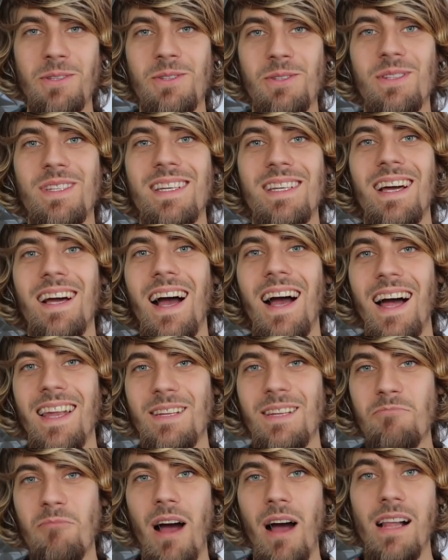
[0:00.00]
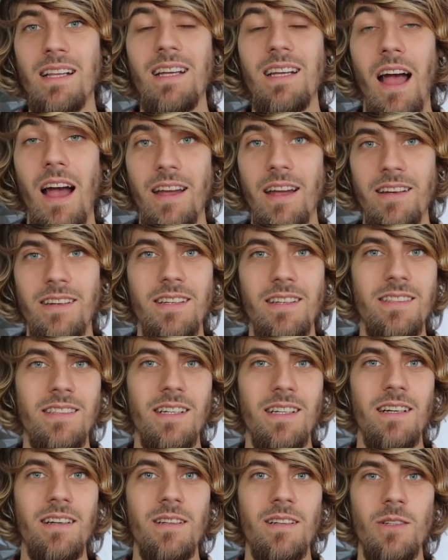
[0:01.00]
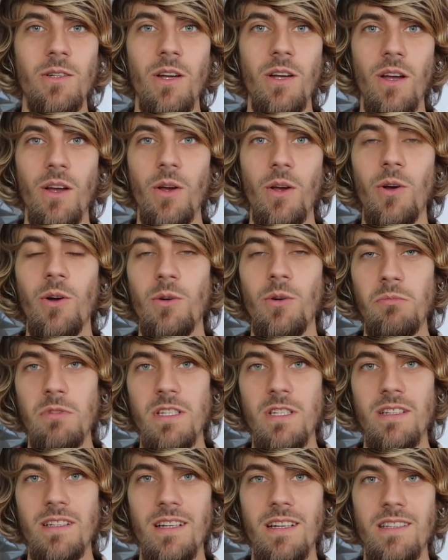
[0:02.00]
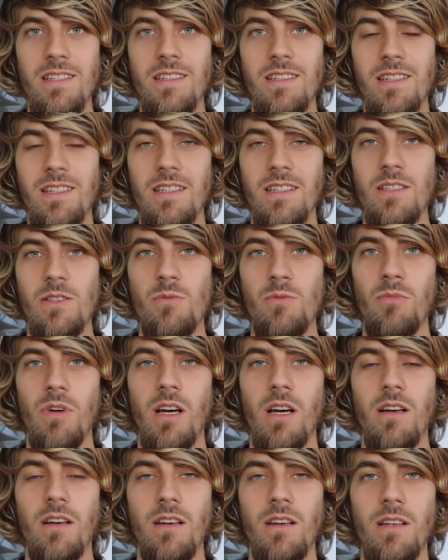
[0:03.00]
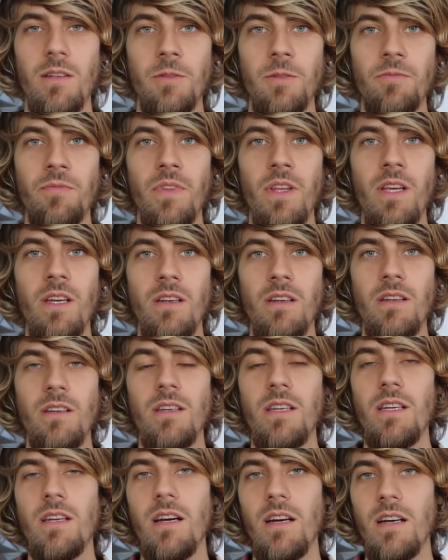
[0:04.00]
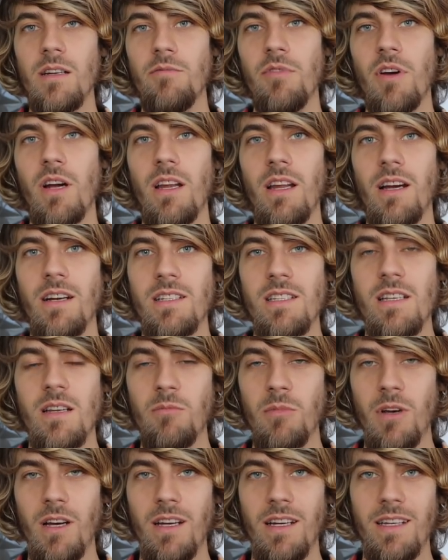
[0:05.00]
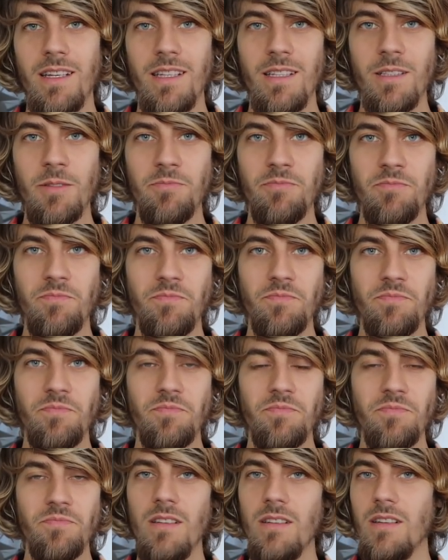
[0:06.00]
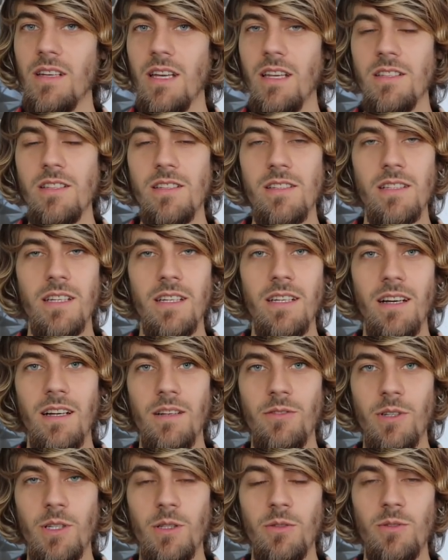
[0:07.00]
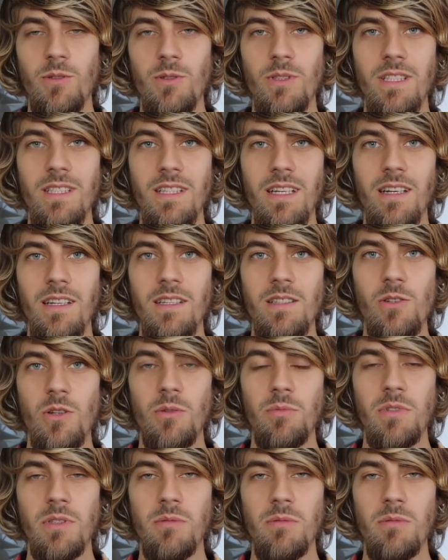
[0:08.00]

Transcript: brauchst du dir allemal keine Gedanken, um diese ganzen Dinge zu machen. Geh da einfach langsam rein. Es ist egal, wenn du nicht alles